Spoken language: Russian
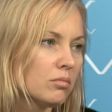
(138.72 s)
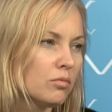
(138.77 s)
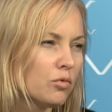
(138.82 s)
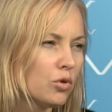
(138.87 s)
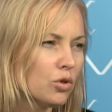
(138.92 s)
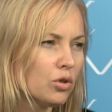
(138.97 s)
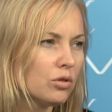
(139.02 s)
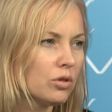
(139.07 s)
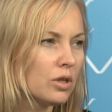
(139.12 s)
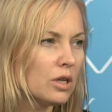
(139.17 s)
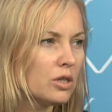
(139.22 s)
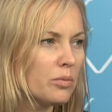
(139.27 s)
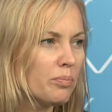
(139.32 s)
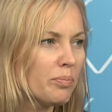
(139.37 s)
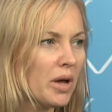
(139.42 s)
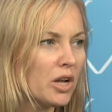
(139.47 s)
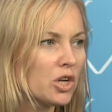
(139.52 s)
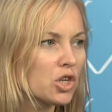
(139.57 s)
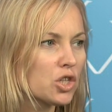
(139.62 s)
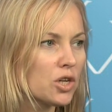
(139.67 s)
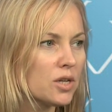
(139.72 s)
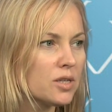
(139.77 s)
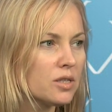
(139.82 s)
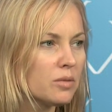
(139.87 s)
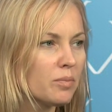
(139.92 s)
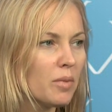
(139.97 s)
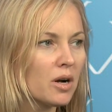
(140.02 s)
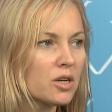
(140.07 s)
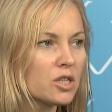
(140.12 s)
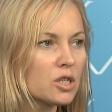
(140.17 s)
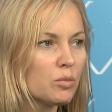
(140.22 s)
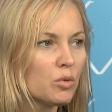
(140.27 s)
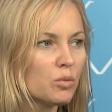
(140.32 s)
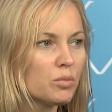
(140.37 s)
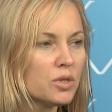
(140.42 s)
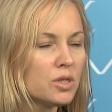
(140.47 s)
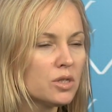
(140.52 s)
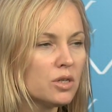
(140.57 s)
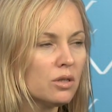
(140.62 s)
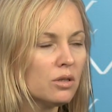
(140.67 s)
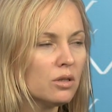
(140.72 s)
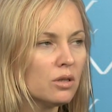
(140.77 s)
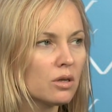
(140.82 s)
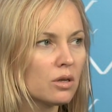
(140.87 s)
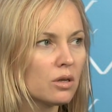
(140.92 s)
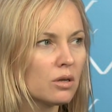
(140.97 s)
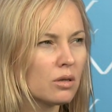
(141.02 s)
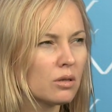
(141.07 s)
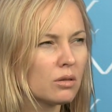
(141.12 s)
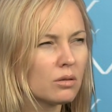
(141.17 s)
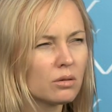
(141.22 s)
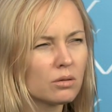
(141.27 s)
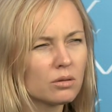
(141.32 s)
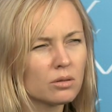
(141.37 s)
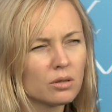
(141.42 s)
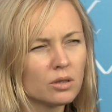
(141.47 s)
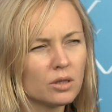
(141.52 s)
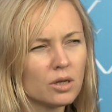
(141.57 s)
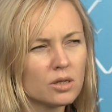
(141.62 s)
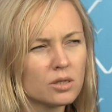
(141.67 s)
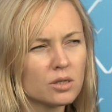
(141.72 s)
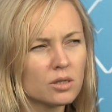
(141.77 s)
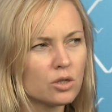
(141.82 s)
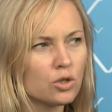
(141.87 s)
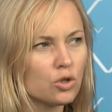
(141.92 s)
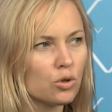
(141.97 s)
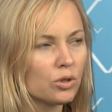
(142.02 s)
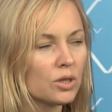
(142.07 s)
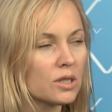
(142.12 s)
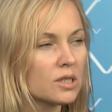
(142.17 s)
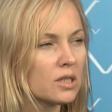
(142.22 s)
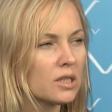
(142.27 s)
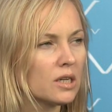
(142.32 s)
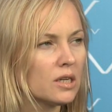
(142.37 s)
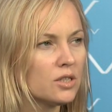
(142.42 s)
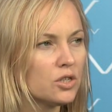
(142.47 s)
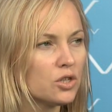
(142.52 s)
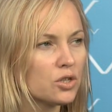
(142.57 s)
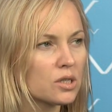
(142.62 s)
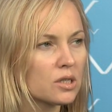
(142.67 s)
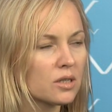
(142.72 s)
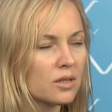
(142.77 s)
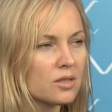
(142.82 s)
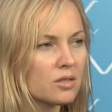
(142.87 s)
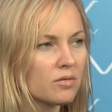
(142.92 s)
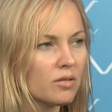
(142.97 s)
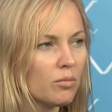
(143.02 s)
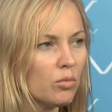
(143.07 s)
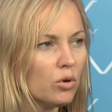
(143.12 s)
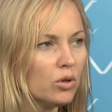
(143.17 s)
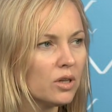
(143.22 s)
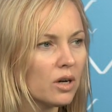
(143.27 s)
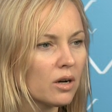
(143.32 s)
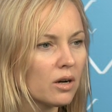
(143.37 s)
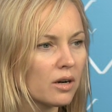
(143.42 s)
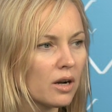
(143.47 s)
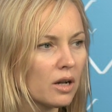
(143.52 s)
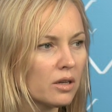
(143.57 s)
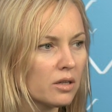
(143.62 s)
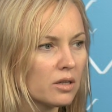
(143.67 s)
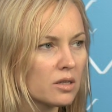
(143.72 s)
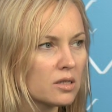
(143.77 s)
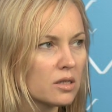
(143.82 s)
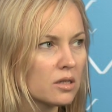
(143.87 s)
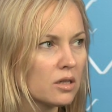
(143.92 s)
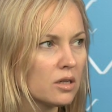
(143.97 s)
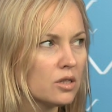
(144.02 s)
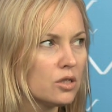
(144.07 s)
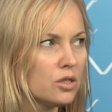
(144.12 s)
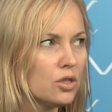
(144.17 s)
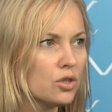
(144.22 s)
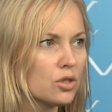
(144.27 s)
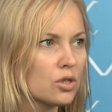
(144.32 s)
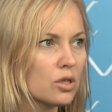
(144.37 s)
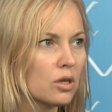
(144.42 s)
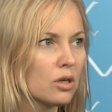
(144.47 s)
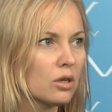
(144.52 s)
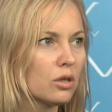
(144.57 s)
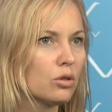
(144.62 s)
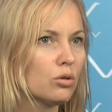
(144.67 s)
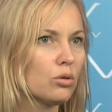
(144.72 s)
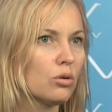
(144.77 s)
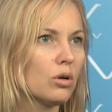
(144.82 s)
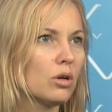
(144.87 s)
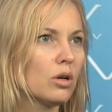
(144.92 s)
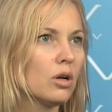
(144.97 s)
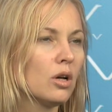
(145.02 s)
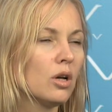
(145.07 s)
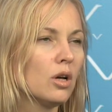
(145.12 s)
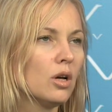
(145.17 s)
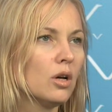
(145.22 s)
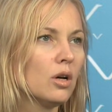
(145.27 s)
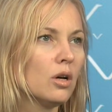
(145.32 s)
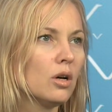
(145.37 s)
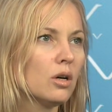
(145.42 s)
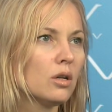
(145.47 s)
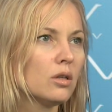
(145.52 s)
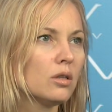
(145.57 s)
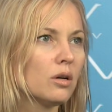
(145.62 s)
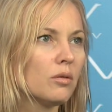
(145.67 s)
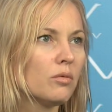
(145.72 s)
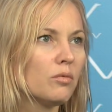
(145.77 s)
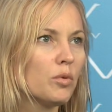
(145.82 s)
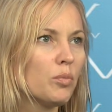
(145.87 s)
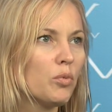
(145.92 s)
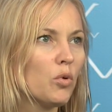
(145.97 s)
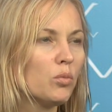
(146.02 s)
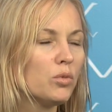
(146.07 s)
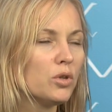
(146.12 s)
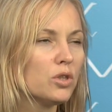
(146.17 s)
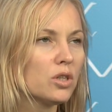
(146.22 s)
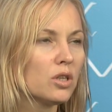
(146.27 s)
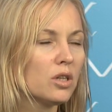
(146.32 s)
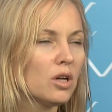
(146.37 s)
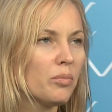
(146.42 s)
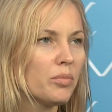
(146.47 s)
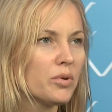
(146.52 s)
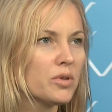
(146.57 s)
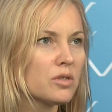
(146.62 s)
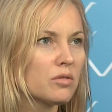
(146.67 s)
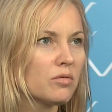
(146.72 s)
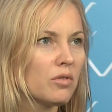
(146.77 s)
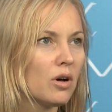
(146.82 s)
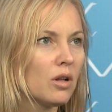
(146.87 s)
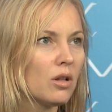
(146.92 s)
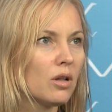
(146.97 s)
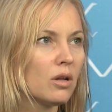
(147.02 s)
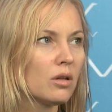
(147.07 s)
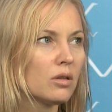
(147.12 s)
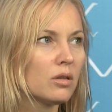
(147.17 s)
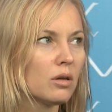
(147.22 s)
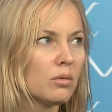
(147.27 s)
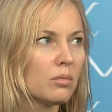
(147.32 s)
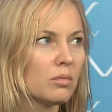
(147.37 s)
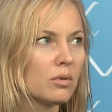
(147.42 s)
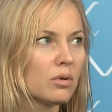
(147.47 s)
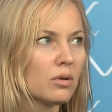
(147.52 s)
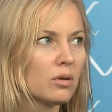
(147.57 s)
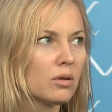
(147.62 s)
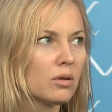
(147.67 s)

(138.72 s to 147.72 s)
вот эти 5-6 максимум сил. Э, есть еще националистическая свобода, крайне националистическая, которая, там, вы помните, да, призывала там,